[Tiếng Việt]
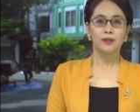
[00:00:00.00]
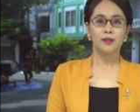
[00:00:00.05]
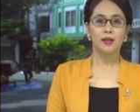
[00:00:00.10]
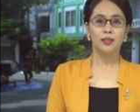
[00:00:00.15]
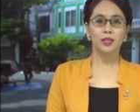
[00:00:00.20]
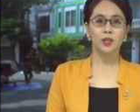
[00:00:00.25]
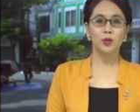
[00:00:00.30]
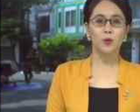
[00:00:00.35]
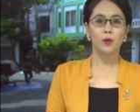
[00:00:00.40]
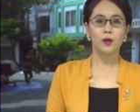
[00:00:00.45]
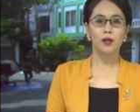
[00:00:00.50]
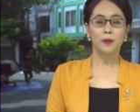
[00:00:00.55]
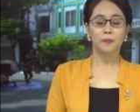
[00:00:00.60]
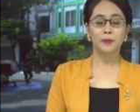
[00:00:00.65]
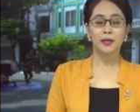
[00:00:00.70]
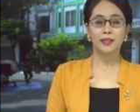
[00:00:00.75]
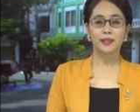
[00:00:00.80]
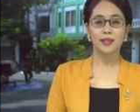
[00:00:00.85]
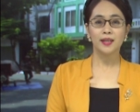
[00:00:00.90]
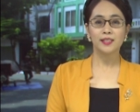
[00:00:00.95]
Đợt thi đua
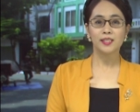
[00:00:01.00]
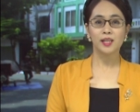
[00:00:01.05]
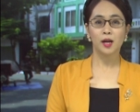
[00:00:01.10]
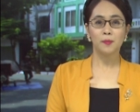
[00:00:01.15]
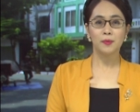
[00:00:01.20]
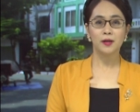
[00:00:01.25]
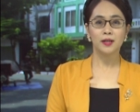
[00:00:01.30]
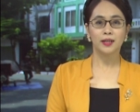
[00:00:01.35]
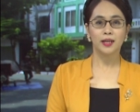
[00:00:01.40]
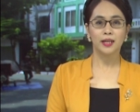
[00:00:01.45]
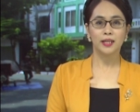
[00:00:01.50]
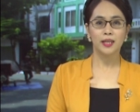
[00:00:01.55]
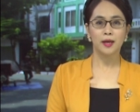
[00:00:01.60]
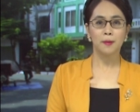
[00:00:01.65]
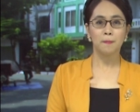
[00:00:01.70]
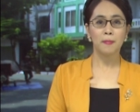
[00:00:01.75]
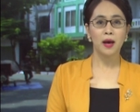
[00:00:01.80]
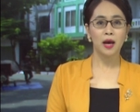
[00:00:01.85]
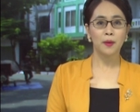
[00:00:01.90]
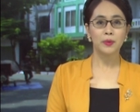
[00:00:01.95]
lập thành tích chào mừng kỷ
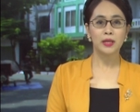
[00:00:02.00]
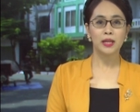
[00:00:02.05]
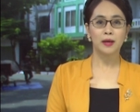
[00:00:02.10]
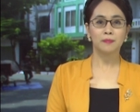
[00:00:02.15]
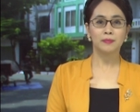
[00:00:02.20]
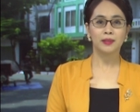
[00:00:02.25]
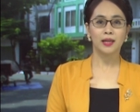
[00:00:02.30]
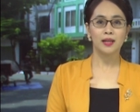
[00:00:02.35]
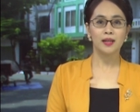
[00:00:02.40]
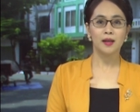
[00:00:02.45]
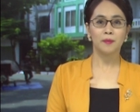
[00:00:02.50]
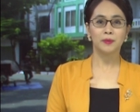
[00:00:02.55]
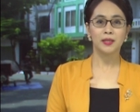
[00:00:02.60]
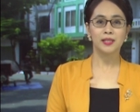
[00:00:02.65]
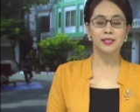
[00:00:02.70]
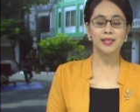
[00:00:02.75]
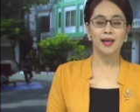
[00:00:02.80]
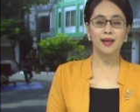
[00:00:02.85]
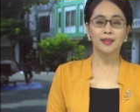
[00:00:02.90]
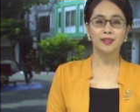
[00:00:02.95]
niệm 30 năm tái lập
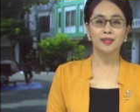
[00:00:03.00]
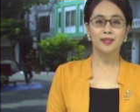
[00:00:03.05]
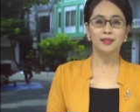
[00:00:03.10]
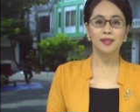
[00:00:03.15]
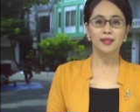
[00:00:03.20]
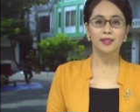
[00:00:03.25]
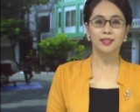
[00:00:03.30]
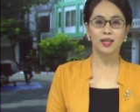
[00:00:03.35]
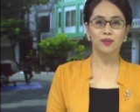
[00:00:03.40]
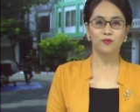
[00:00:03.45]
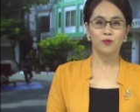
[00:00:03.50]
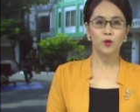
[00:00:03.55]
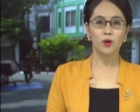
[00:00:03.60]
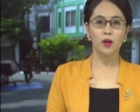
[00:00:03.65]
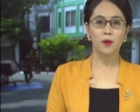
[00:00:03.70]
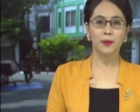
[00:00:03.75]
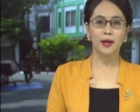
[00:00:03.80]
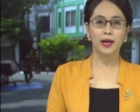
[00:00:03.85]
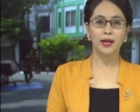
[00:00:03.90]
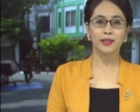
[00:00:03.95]
thị xã tỉnh lỵ thành phố
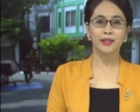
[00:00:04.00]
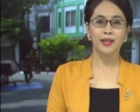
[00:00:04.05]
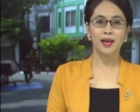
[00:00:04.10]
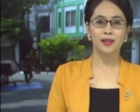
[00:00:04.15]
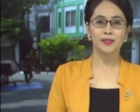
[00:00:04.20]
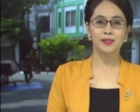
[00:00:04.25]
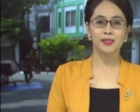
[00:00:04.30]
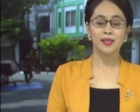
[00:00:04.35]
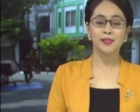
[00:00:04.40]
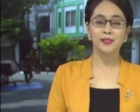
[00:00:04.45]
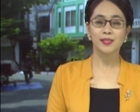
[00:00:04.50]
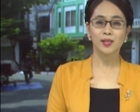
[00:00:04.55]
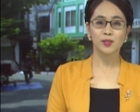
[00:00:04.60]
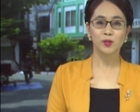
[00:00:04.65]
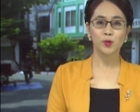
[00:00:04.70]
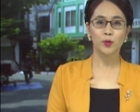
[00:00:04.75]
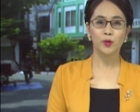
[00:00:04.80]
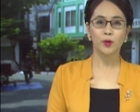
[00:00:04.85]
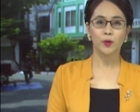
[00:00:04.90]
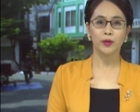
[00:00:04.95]
Lào Cai đang diễn ra
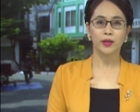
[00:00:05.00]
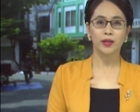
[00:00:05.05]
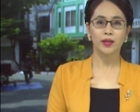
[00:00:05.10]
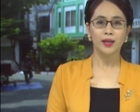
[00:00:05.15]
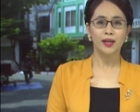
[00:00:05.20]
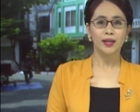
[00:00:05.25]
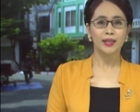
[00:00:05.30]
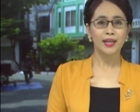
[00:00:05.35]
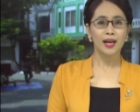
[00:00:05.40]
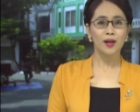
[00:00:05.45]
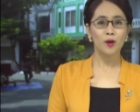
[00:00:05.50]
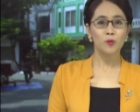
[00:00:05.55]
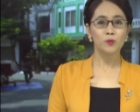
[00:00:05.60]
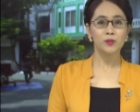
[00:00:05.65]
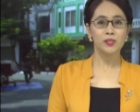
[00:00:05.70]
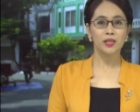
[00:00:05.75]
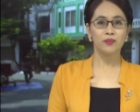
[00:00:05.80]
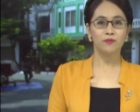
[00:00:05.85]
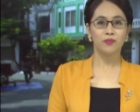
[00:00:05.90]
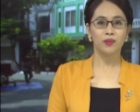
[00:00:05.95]
sôi nổi. Các
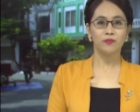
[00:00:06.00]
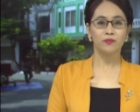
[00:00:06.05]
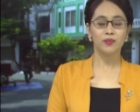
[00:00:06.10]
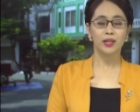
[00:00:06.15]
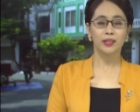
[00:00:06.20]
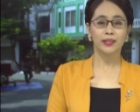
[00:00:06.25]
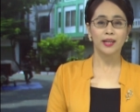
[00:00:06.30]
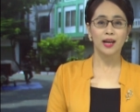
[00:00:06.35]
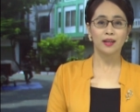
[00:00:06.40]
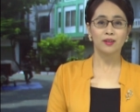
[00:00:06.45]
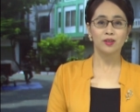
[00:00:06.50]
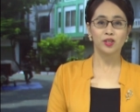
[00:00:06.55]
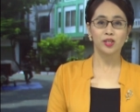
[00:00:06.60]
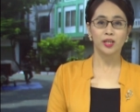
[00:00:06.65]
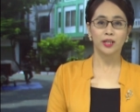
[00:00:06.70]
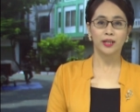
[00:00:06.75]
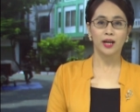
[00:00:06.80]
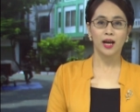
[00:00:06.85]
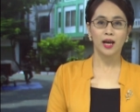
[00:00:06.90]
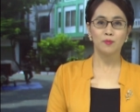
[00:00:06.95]
công trình phần việc đang được
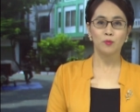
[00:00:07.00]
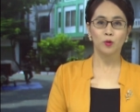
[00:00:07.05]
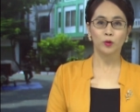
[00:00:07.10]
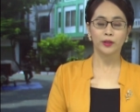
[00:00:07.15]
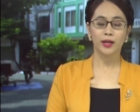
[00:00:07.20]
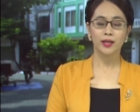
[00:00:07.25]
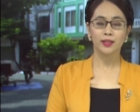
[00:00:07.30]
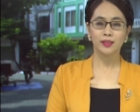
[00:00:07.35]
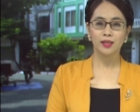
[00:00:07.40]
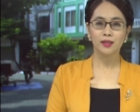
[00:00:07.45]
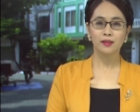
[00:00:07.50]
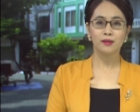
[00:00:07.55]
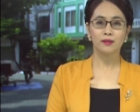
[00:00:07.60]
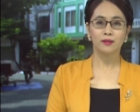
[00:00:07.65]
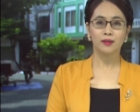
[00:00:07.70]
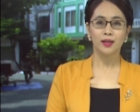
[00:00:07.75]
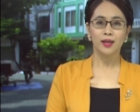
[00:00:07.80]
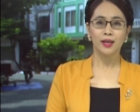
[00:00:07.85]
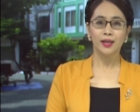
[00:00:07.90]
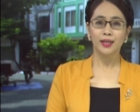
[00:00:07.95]
triển khai một cách tích
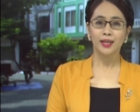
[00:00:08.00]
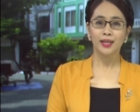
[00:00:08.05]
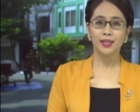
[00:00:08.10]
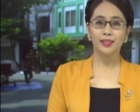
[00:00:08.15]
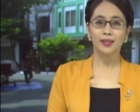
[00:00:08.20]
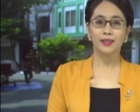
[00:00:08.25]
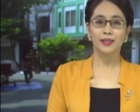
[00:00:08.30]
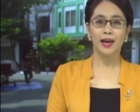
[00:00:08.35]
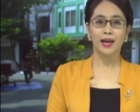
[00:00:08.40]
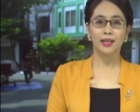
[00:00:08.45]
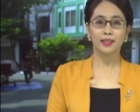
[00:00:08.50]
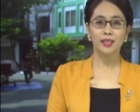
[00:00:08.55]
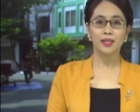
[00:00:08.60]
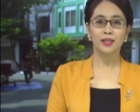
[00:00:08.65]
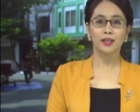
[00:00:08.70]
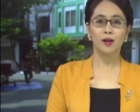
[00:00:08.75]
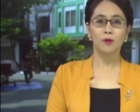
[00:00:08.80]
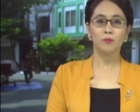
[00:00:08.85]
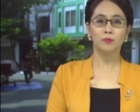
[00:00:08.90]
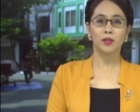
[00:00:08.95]
cực khi thời hạn
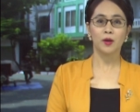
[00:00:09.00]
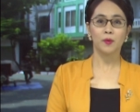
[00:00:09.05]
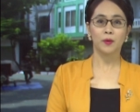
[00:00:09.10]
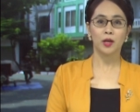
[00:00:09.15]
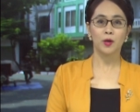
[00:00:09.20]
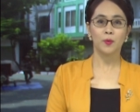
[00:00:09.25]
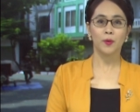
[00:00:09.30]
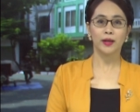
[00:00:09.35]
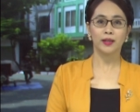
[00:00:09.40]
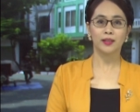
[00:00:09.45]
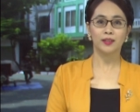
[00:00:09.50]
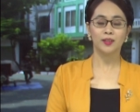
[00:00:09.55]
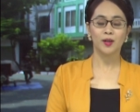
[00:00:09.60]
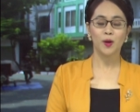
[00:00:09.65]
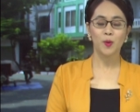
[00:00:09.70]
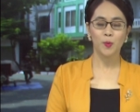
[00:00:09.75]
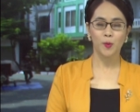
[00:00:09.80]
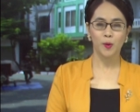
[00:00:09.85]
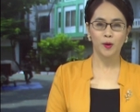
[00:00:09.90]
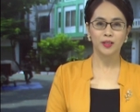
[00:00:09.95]
thi công theo kế hoạch
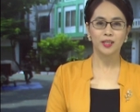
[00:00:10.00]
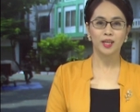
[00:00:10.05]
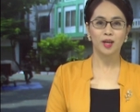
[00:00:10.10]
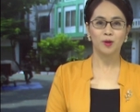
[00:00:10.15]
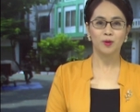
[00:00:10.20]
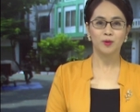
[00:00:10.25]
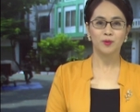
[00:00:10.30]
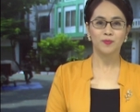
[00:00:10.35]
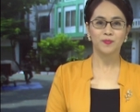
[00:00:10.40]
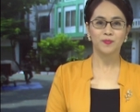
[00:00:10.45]
không còn nhiều.